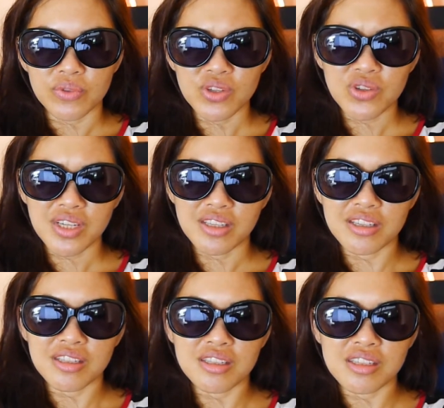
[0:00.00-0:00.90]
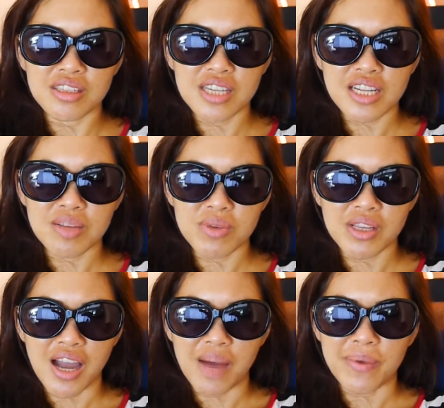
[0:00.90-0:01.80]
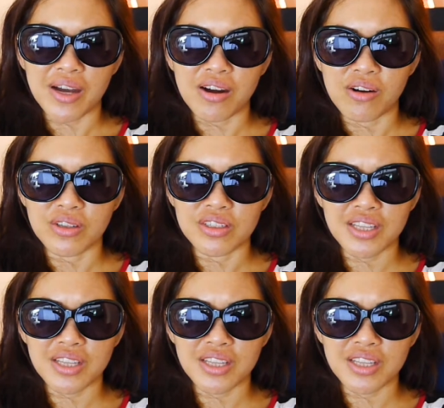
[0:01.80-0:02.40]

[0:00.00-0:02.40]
你就想你家里面的阿妈好了，